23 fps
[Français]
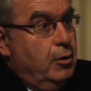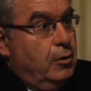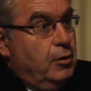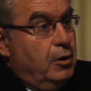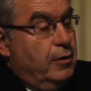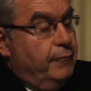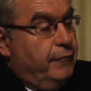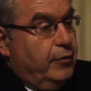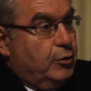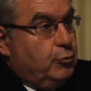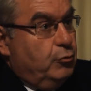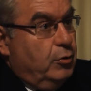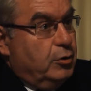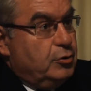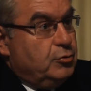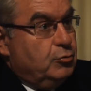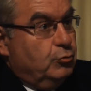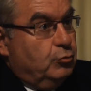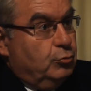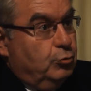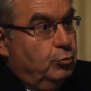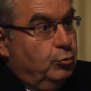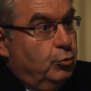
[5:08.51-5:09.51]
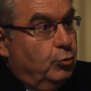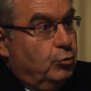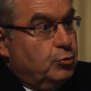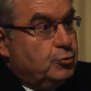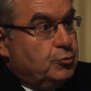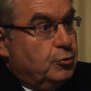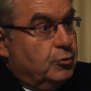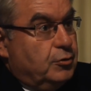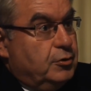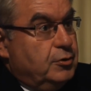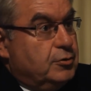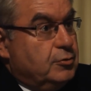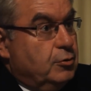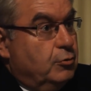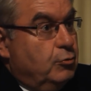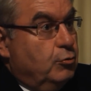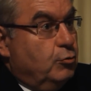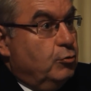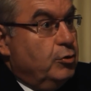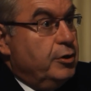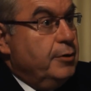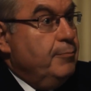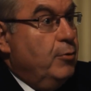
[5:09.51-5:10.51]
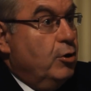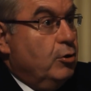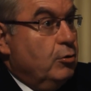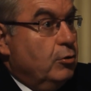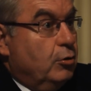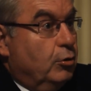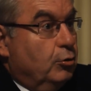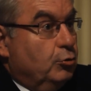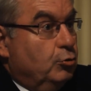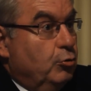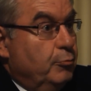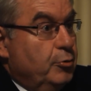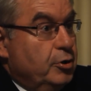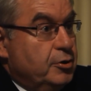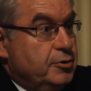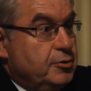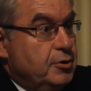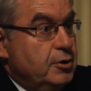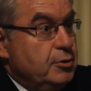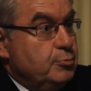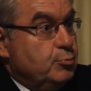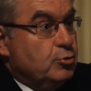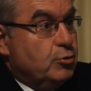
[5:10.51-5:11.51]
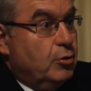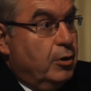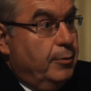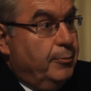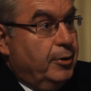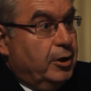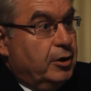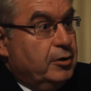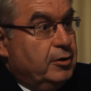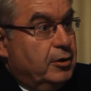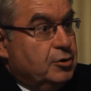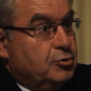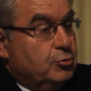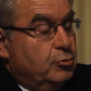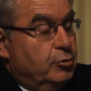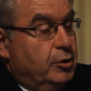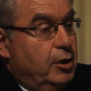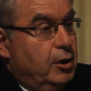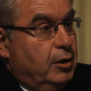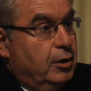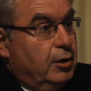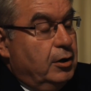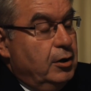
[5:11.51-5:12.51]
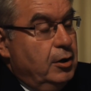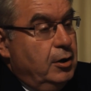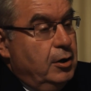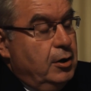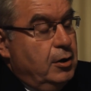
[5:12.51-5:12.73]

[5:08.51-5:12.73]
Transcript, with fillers: l'évacuation de nos ressortissants au Liban en 2006, puisque la Marine nationale